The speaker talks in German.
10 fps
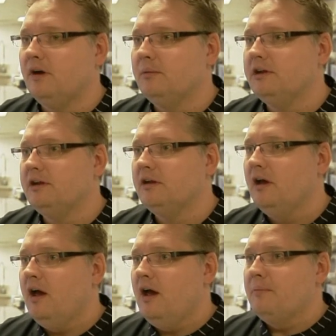Aber die
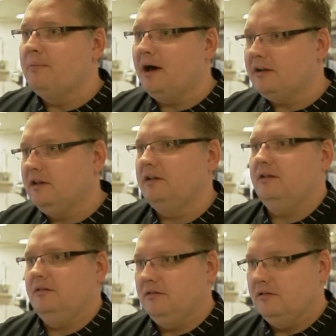
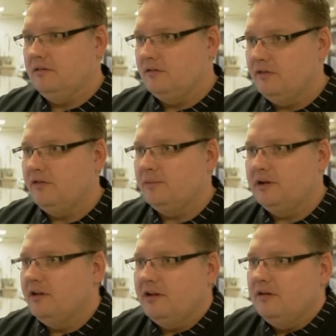Praxis zu
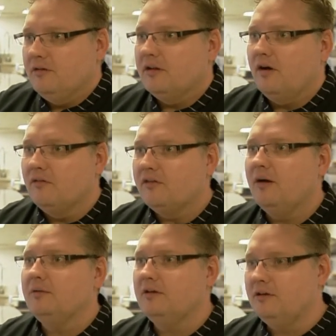vermitteln. Das ist ja nicht unsere
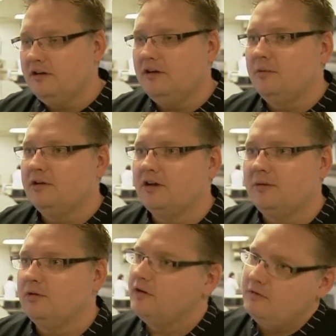Aufgabe, sondern die der
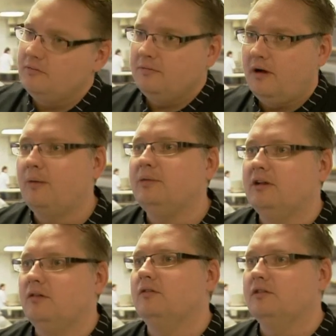Betriebe. Und da
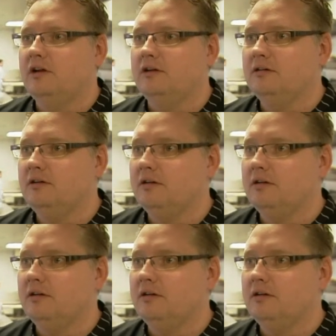hapert es oft dran, ne?